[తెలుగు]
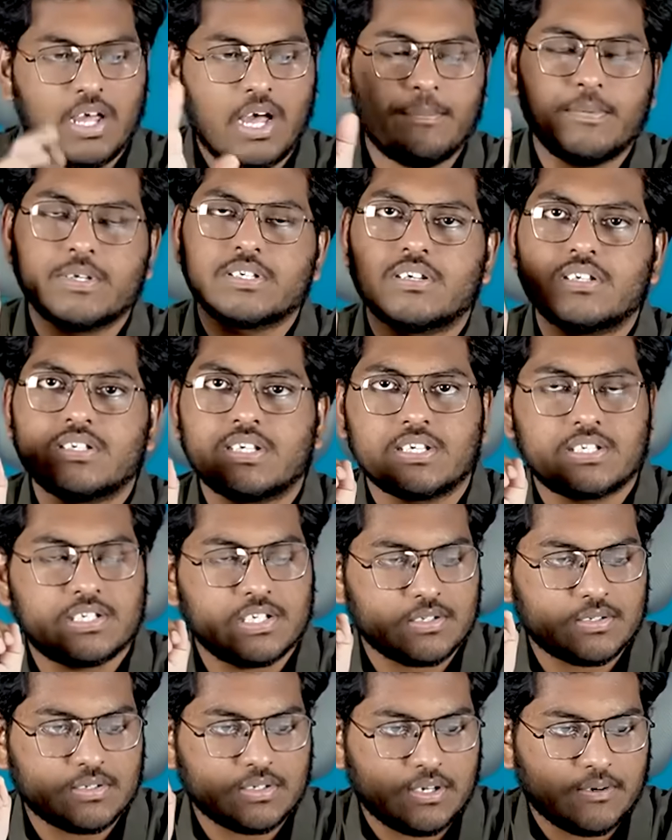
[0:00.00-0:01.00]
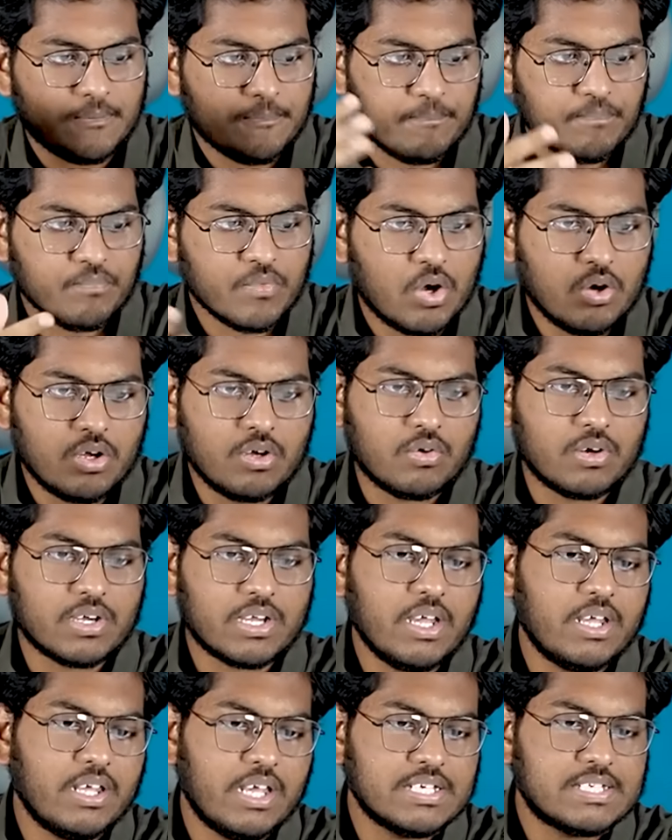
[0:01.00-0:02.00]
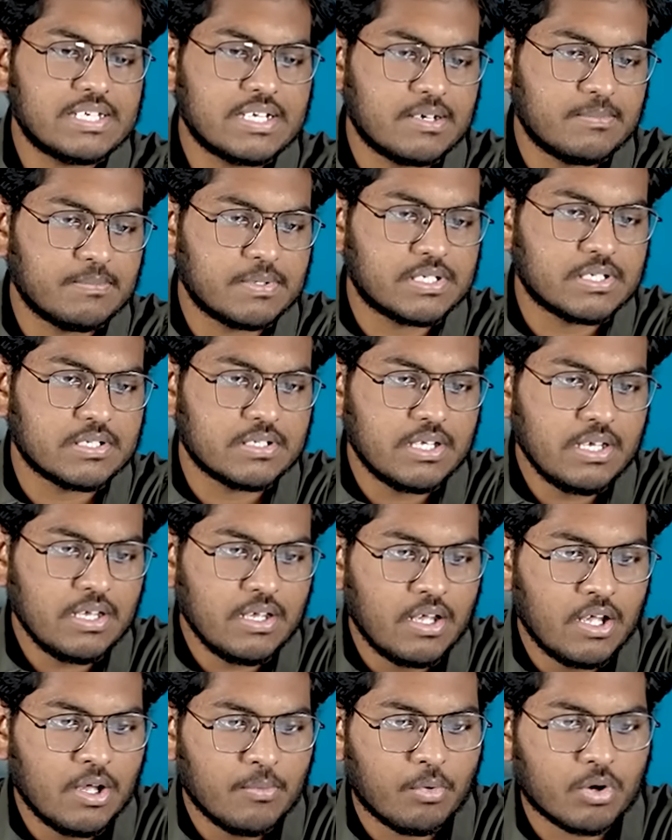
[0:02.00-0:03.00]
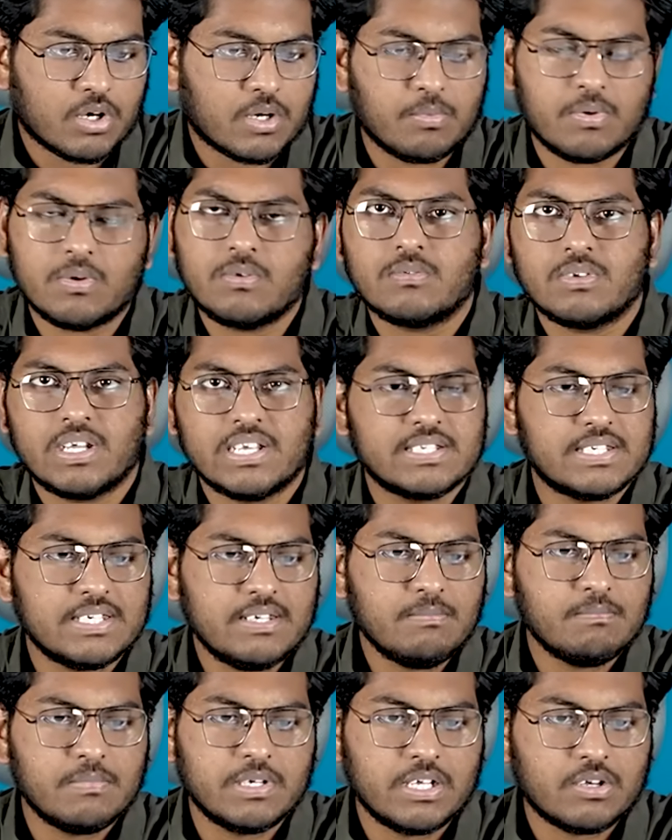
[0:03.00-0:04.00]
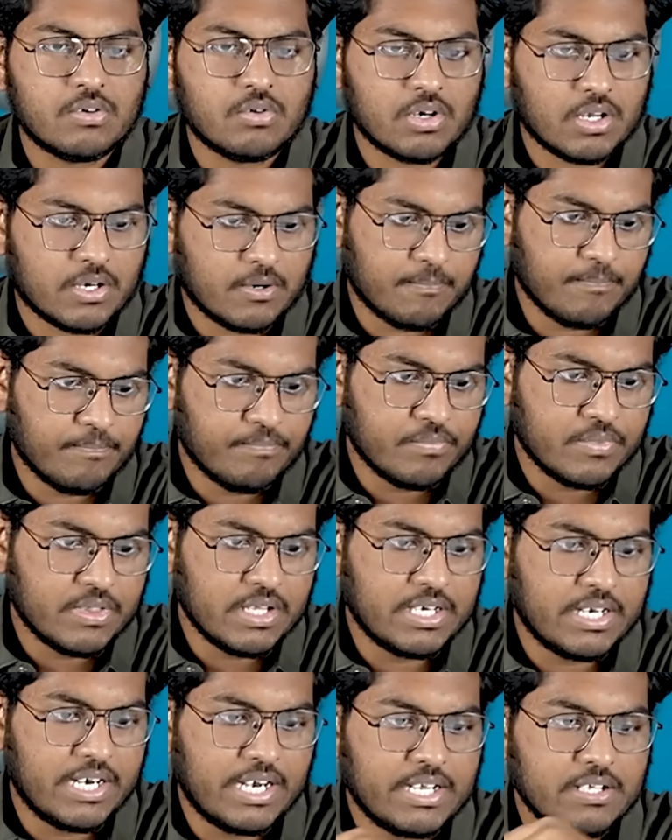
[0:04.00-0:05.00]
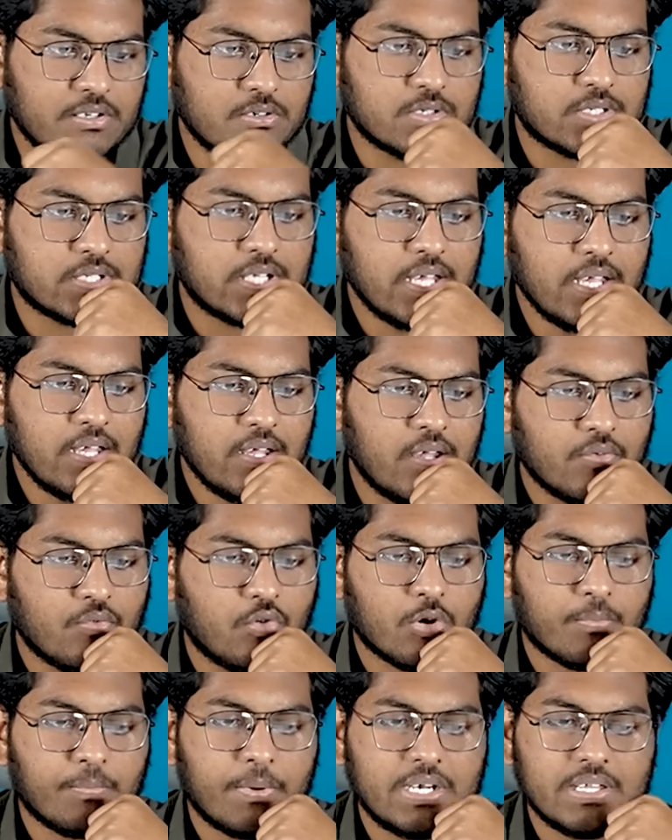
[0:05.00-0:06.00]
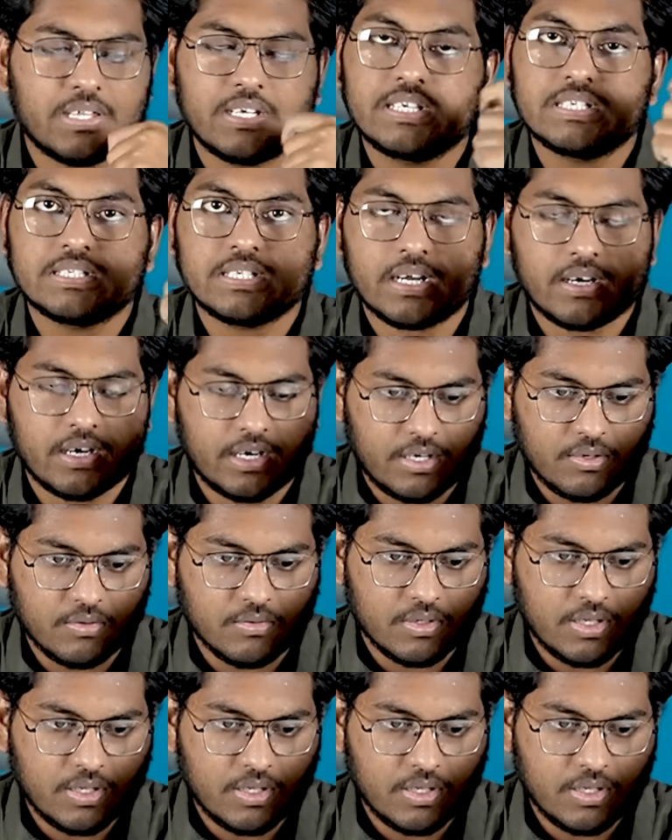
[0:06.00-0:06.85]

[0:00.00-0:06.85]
అమెజాన్లో సెర్చ్ చేస్తున్నాం ఏసీ కనిపించింది పోర్టబుల్ ఏసీ మినీ కూలర్ నేను రేటింగ్ చూస్తే ఫోర్ పాయింట్ త్రీ స్టార్ రేటింగ్